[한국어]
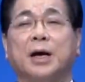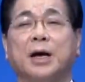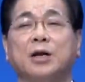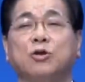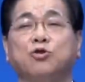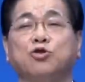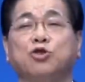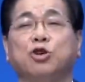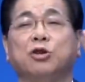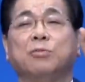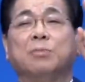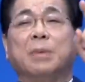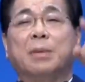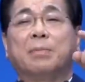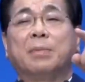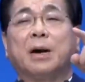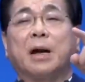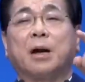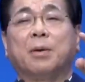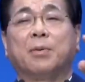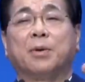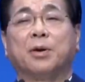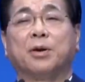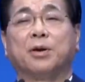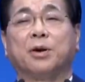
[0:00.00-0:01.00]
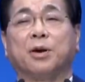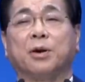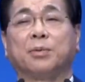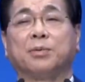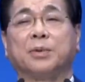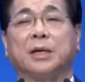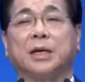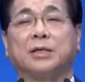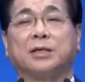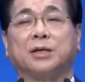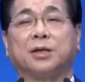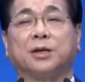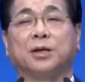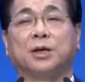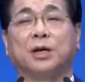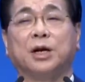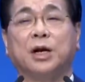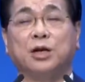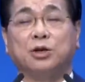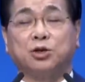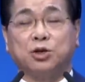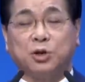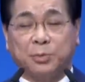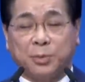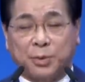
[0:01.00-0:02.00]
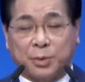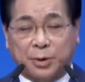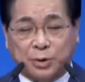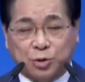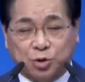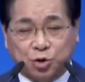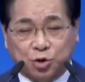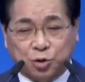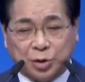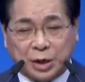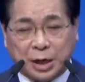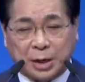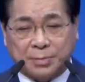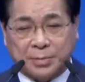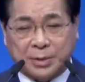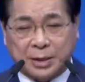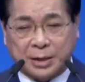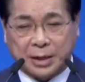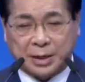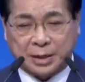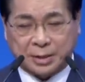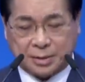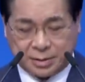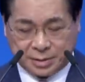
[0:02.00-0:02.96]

주님만 바라보는 여러분 되시기를 주님으로 축원합니다.